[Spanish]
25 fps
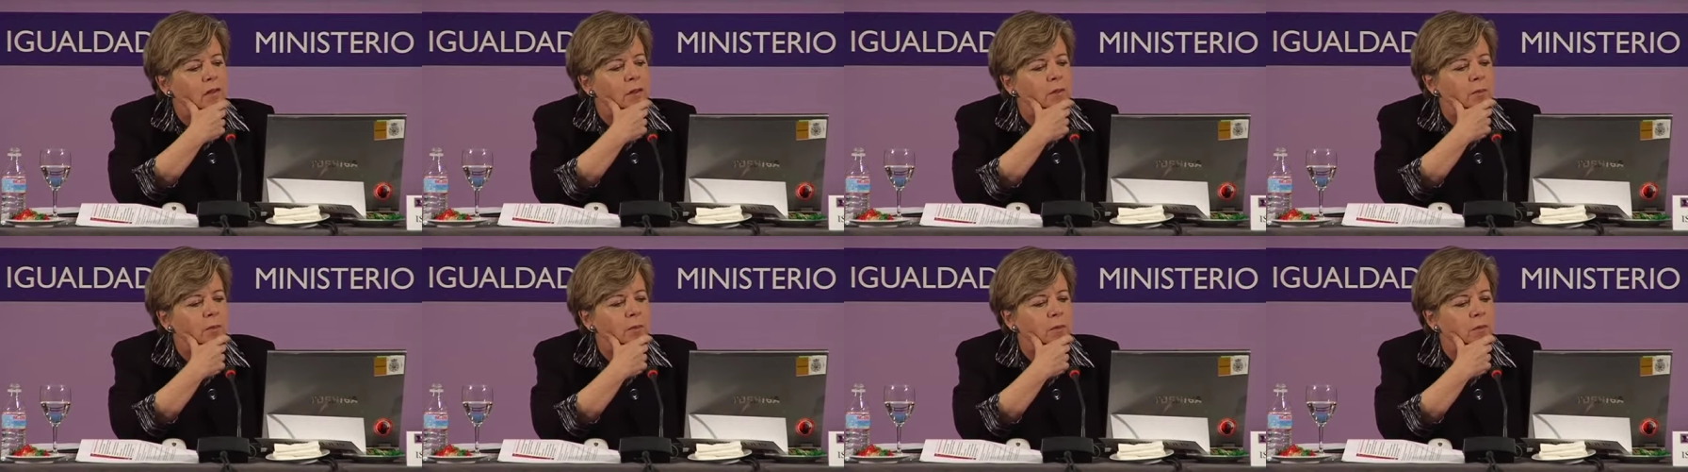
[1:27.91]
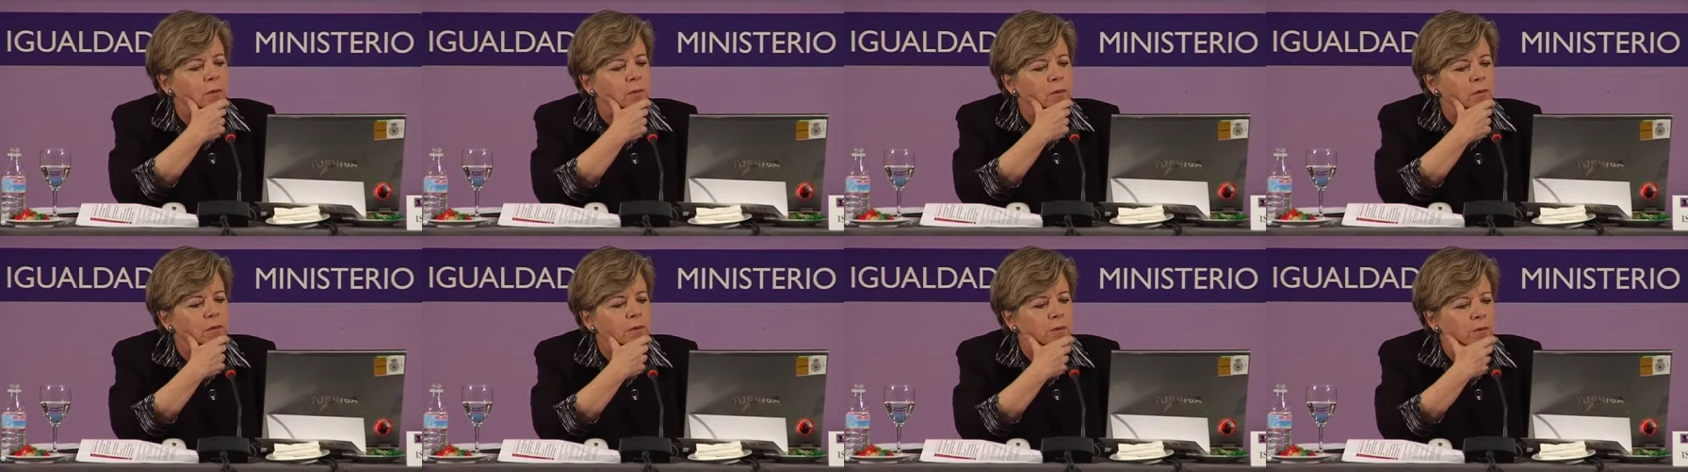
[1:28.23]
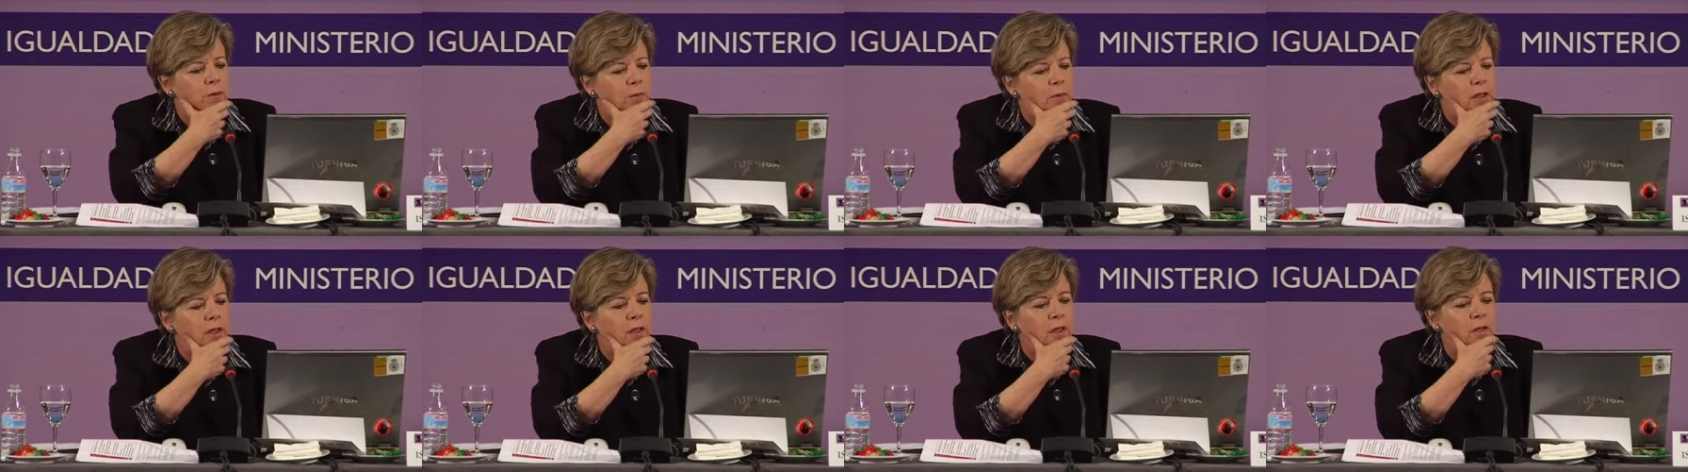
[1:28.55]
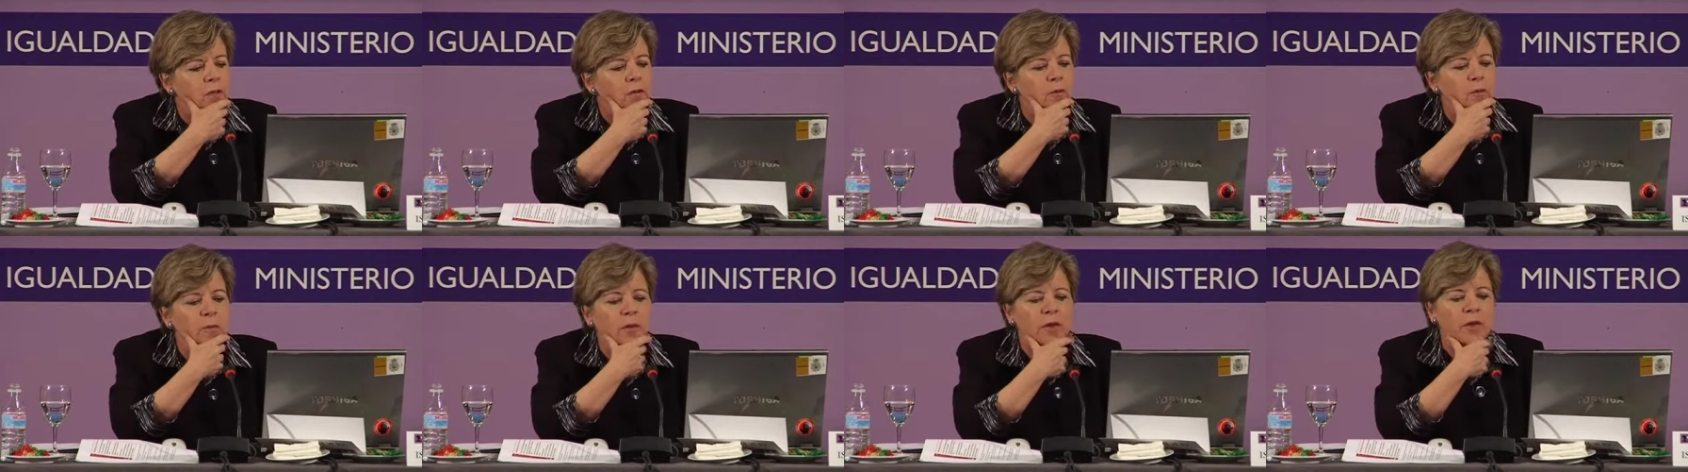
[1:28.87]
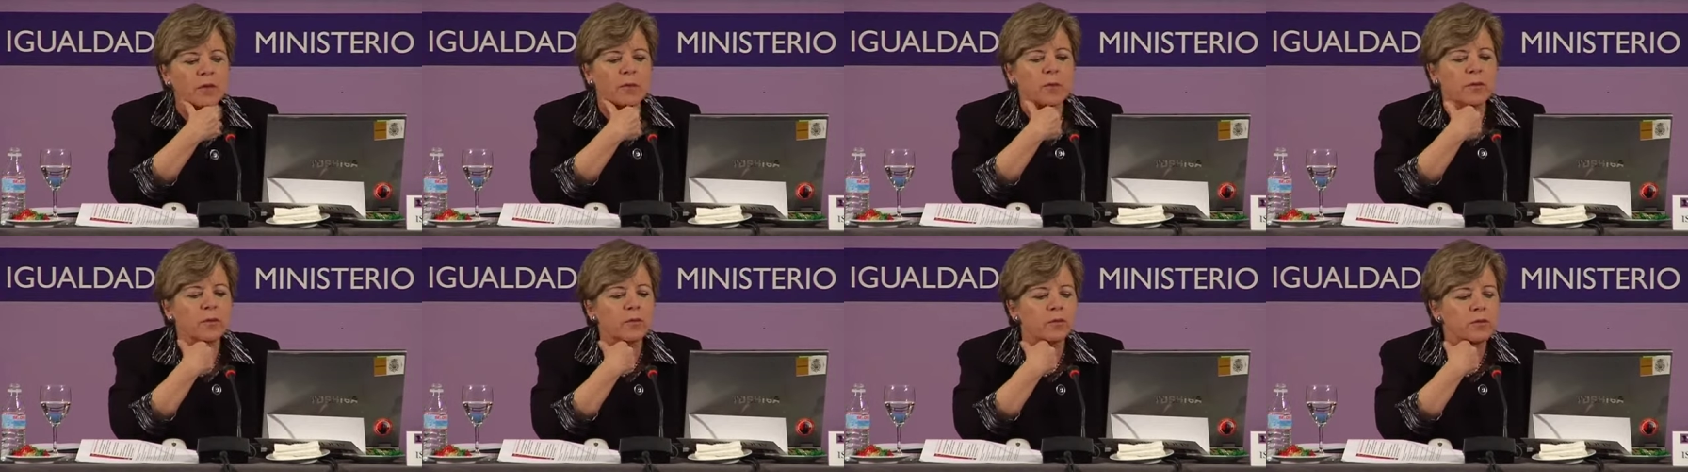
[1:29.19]
tiempo femenino
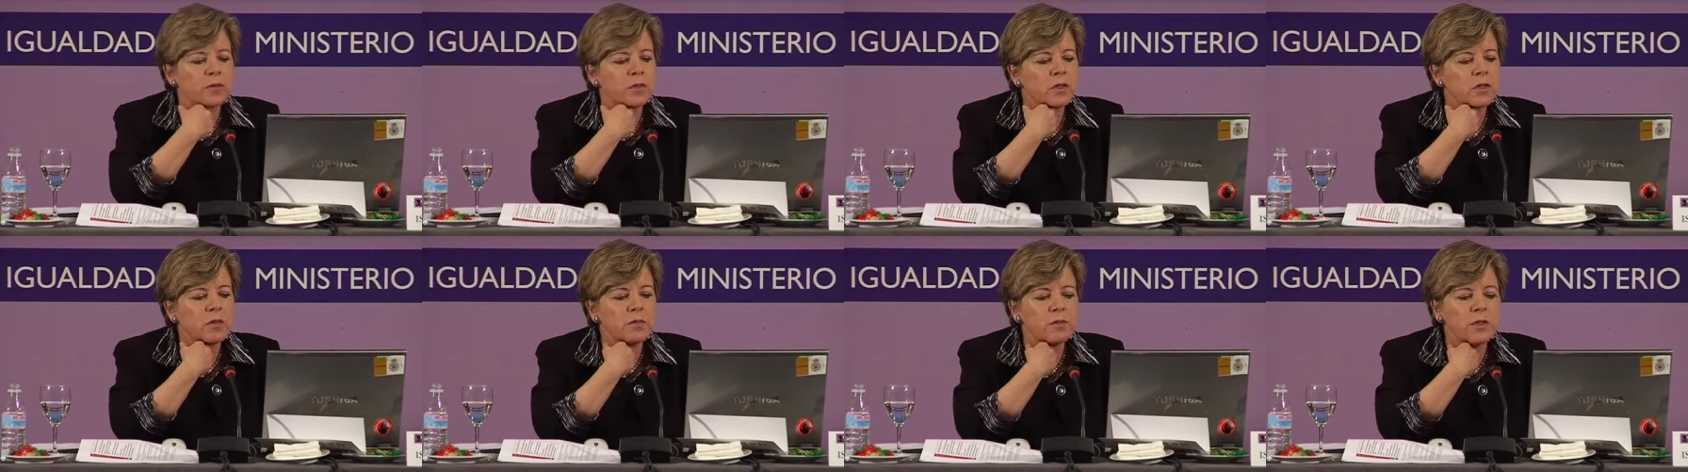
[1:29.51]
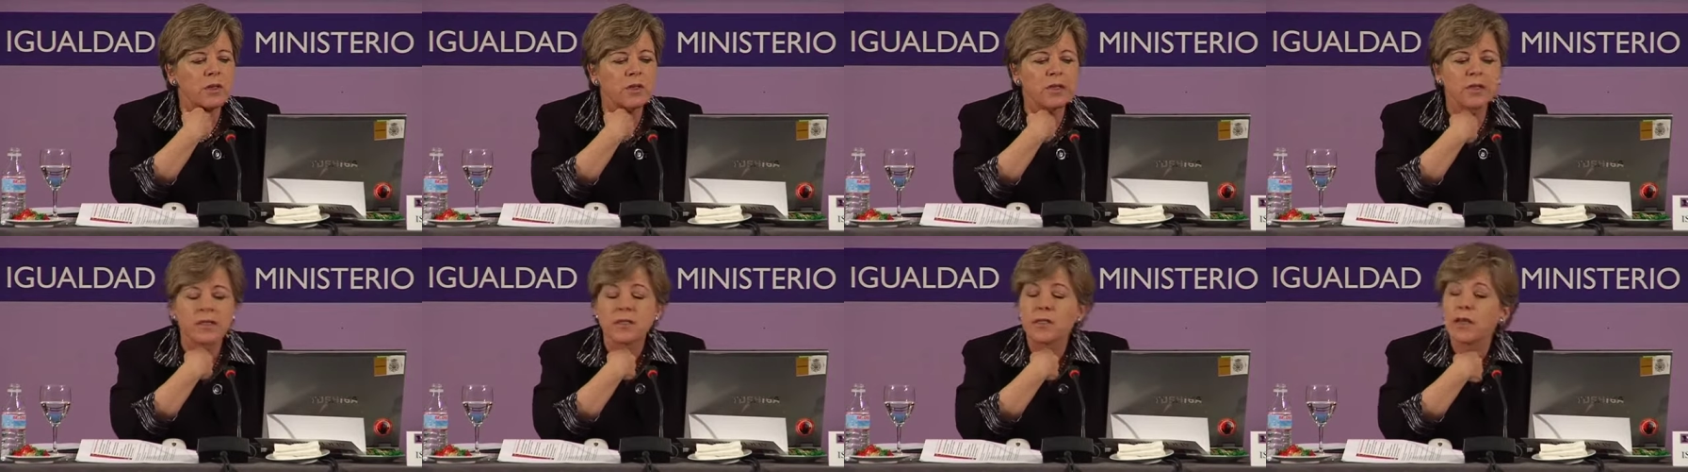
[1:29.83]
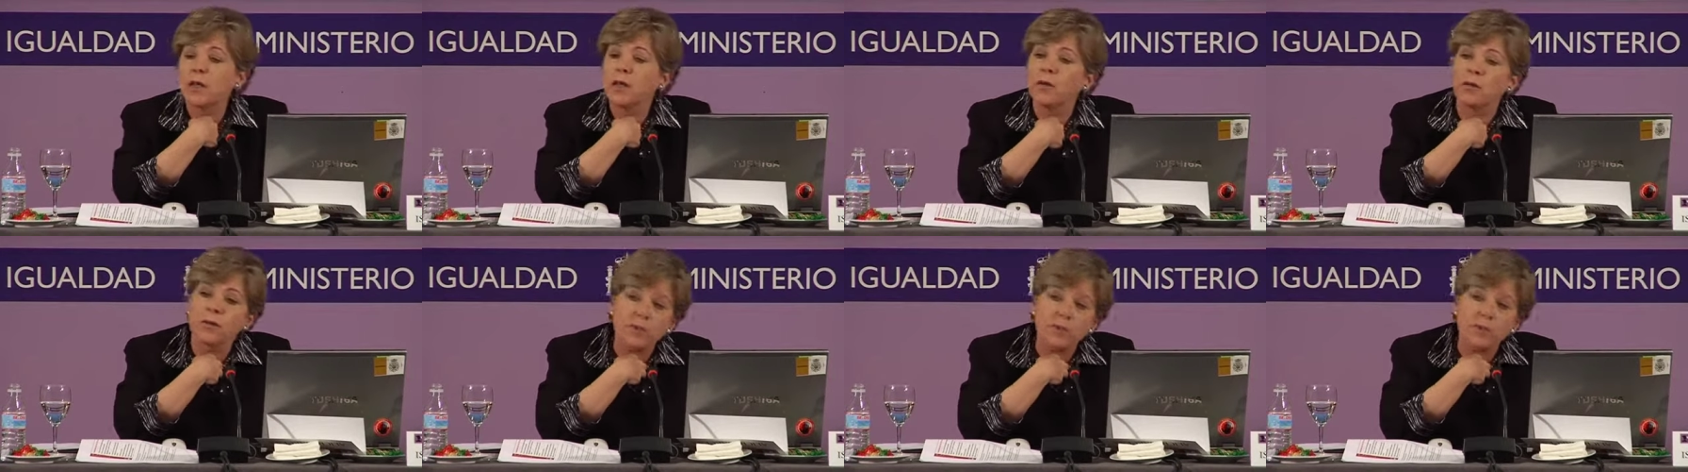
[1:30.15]
para producir bienes que